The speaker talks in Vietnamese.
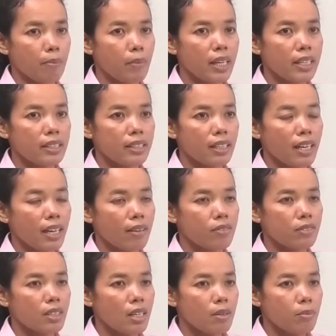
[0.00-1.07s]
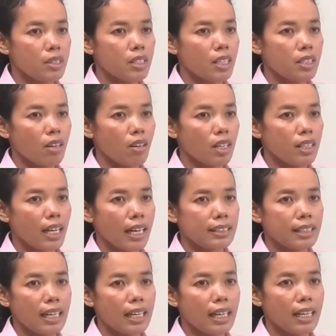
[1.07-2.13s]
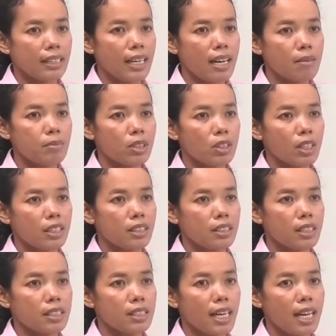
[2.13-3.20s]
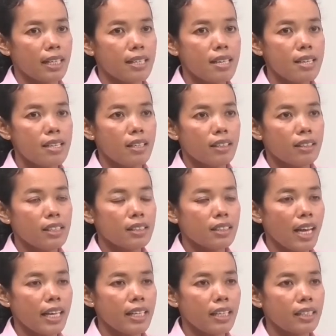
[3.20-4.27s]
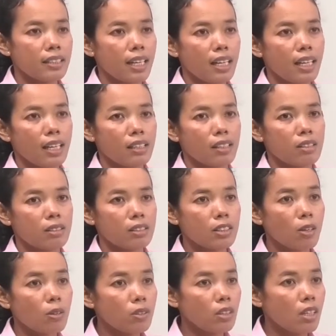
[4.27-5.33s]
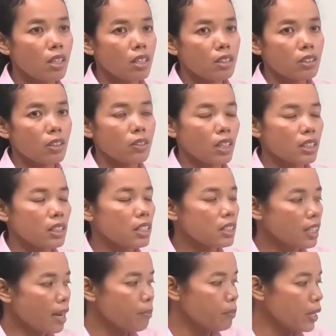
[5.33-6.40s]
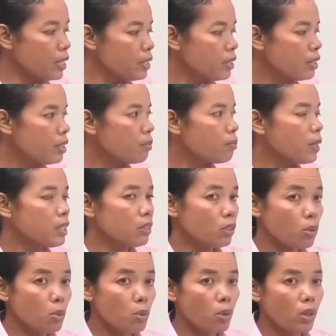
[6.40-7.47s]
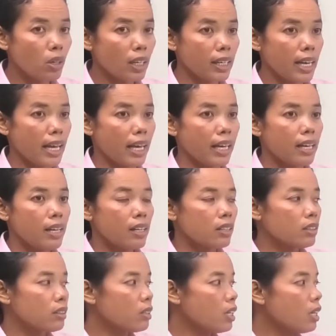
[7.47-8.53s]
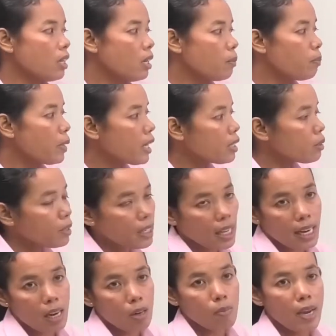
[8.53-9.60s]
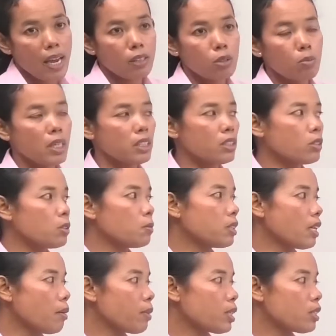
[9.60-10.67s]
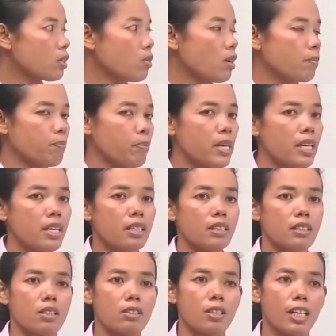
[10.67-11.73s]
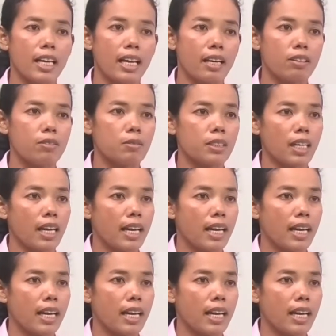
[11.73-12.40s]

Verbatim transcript: máy cái nào bị xe tròn thà sạc hàng đám, sọt tài sri sạc ní, ní sai hai sạc hàng trống, sọt tài chia sạc bánh tua cái nào từ bên trong cái nào đã lồng hát tôi bây giờ con cha mình có biết cái nào con cha